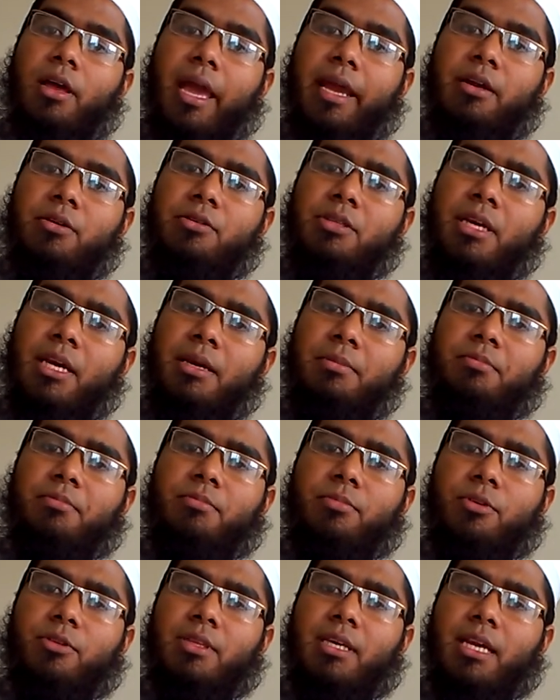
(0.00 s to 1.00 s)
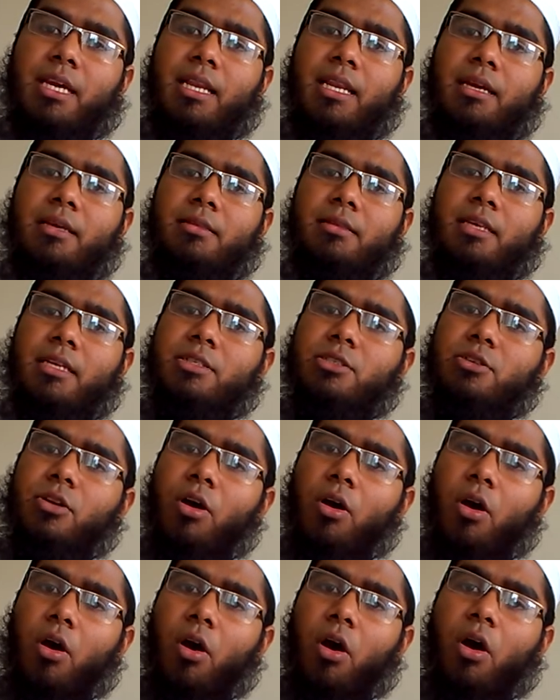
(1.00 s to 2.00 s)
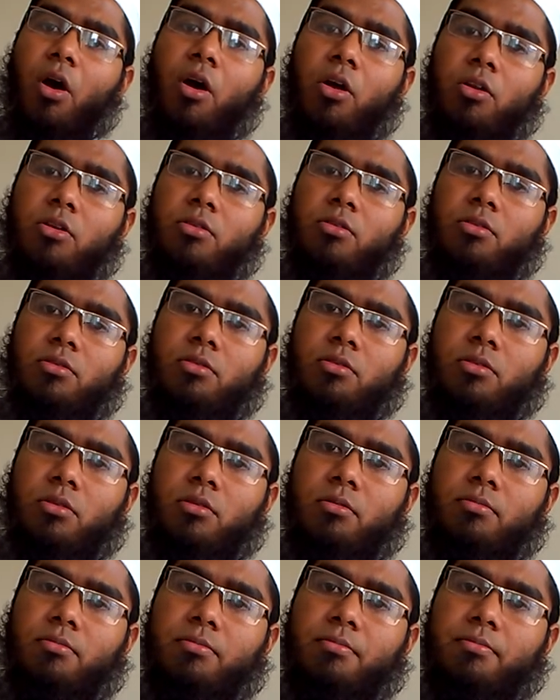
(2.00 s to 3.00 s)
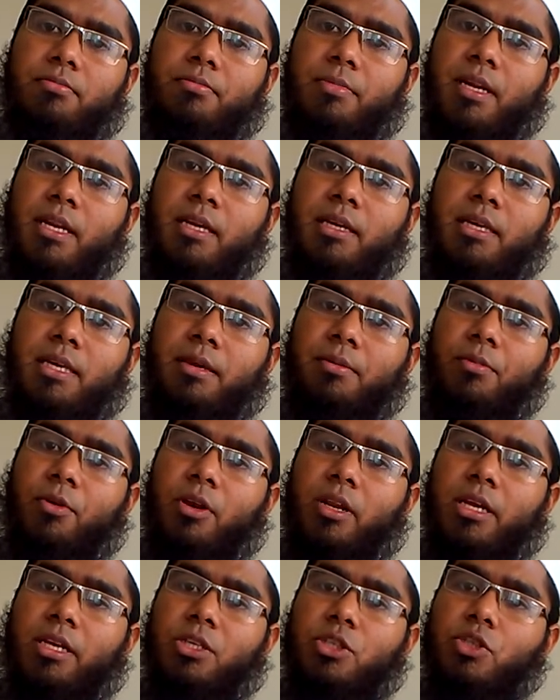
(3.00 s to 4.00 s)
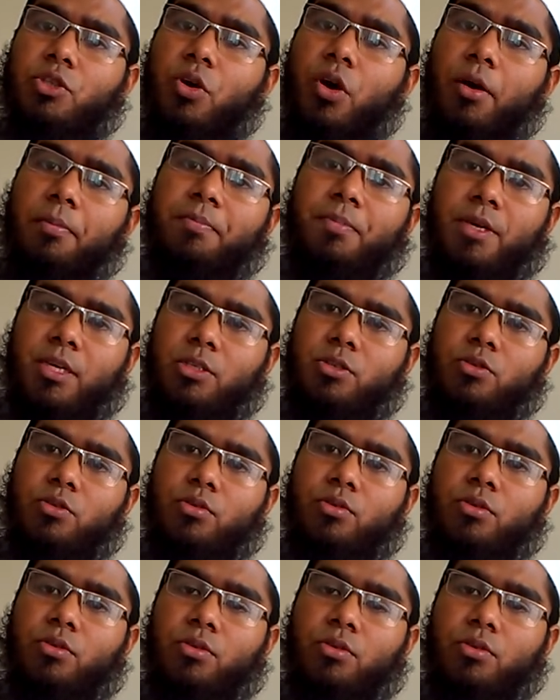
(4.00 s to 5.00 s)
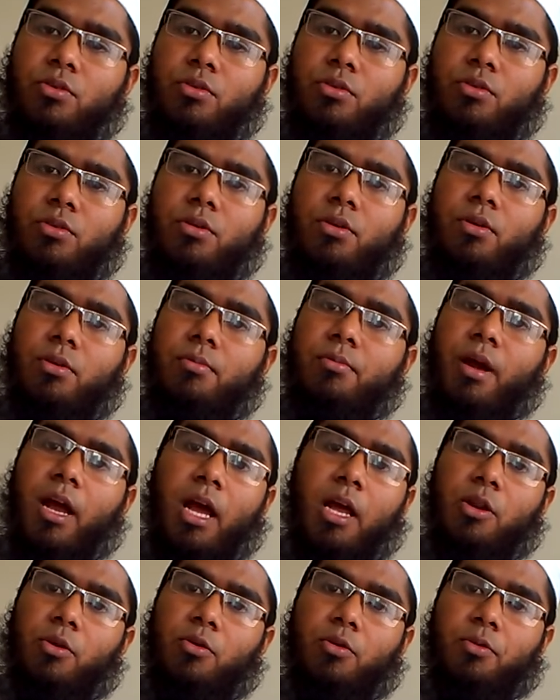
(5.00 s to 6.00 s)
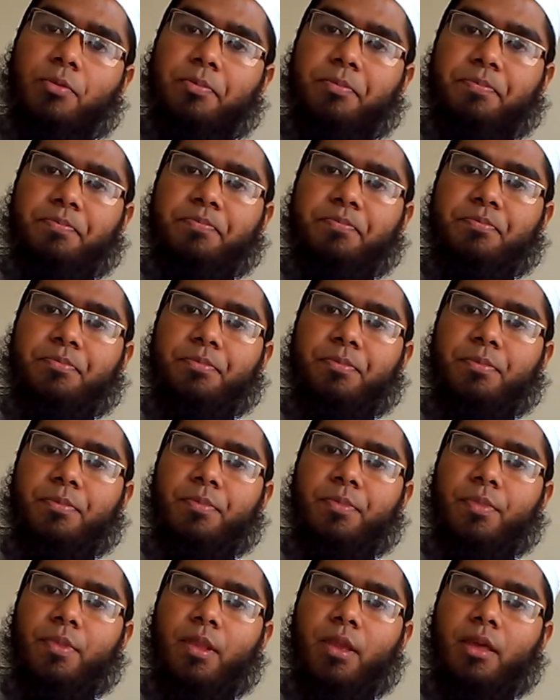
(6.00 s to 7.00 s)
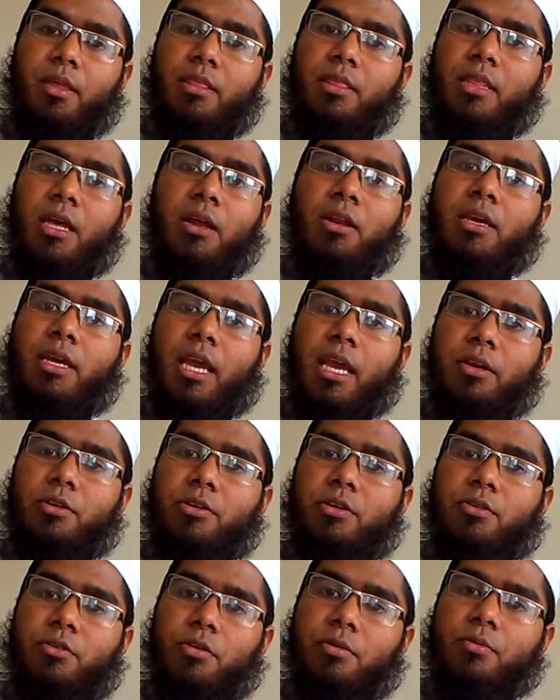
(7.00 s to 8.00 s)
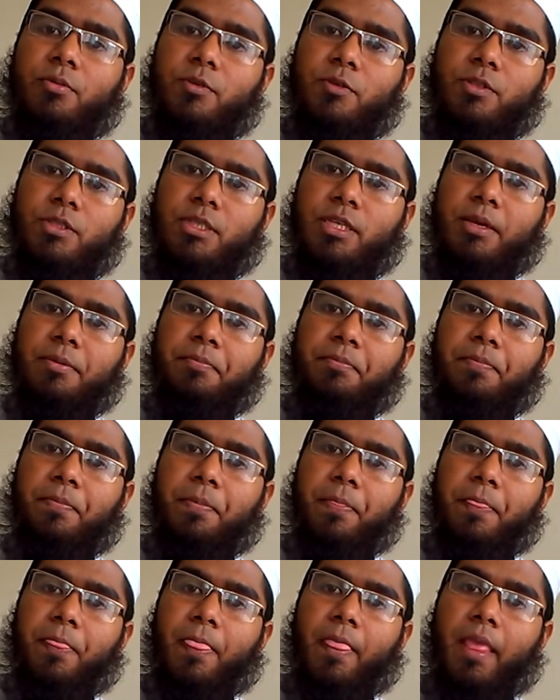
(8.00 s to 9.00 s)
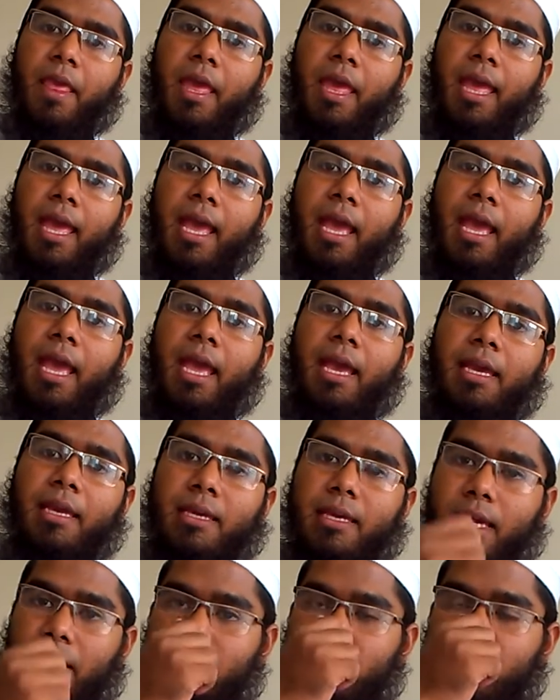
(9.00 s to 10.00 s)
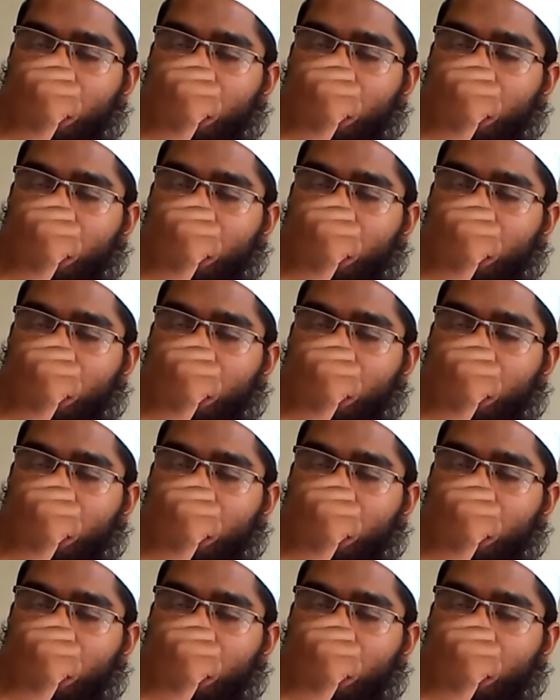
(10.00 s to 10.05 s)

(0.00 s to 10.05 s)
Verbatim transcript: এক কথায় বলতে গেলে দ্যাটস অল মানে কি বলে সব কিছু ভালো তাহলে কেন এরকম হচ্ছে কেন